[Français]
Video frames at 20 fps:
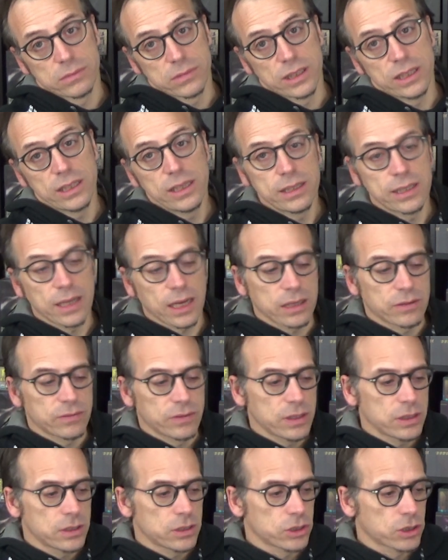il est
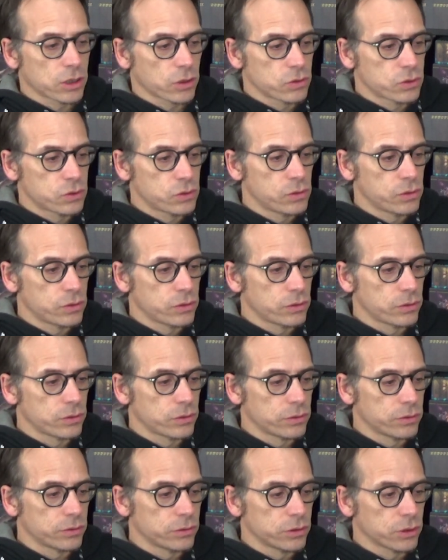arrivé, j'ai reçu,
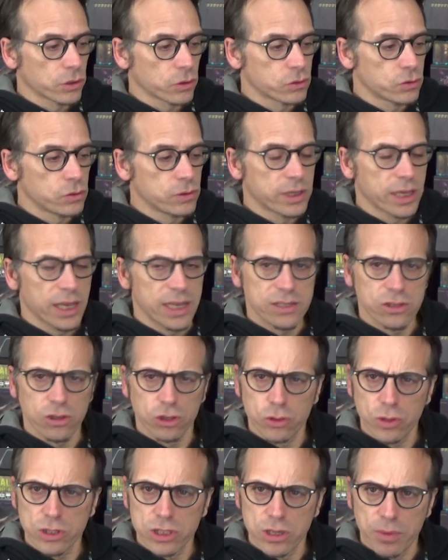le, j'ai reçu le KS.
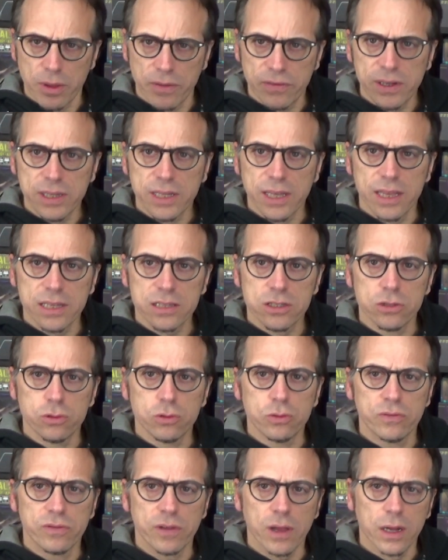Alors, je crois que j'ai pas fait le KS, j'ai
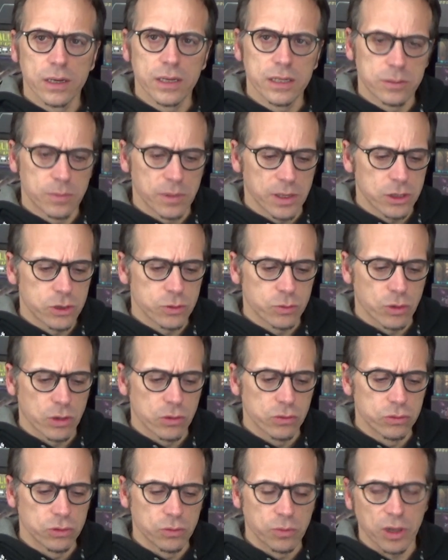dû faire un Let's Pledge, moi,
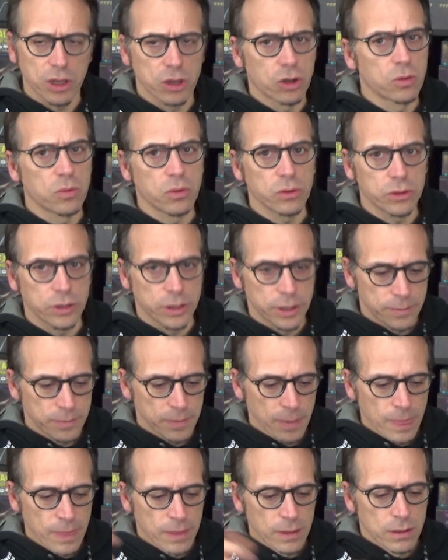ou une précommande.
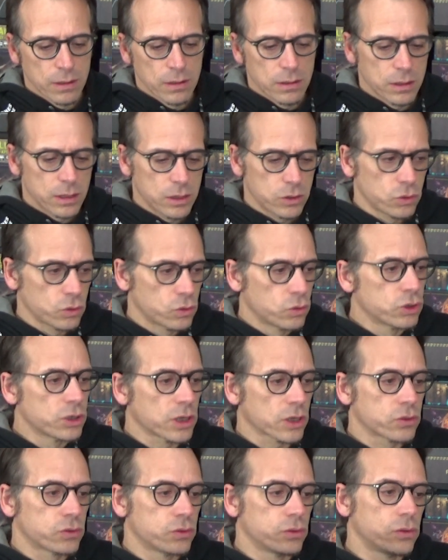Et du coup,
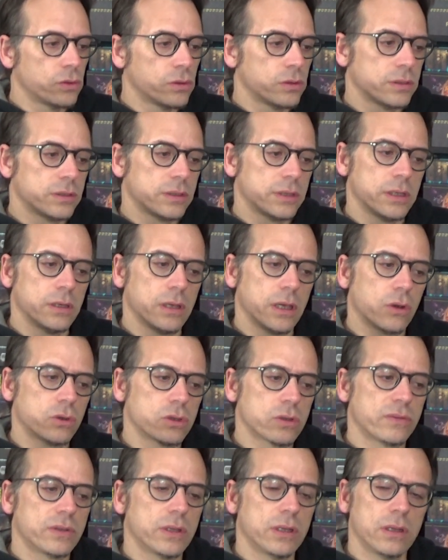j'ai reçu euh, c'est
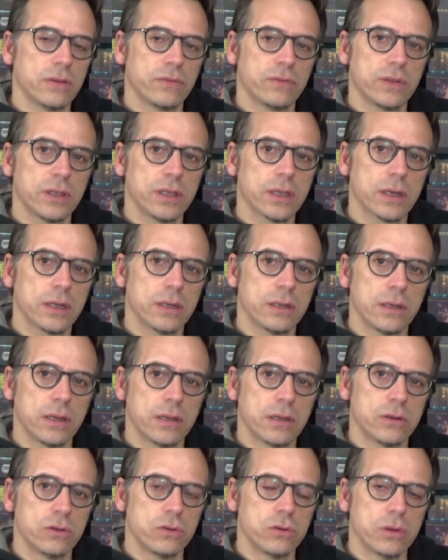Heroes of Tenefir, la,
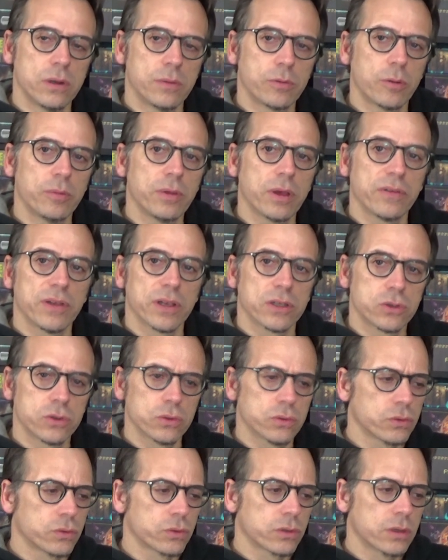première
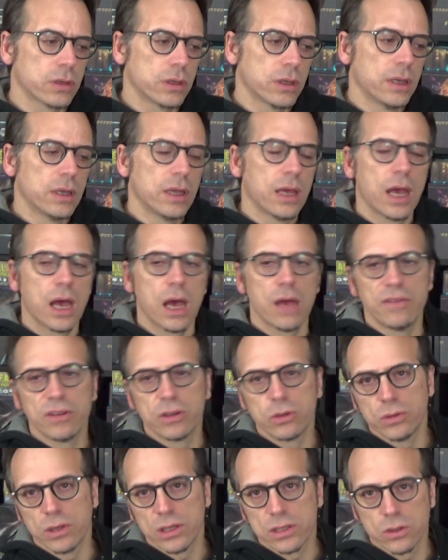version, donc,
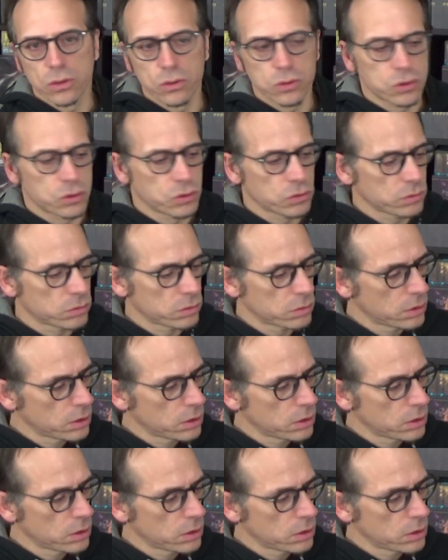avec une extension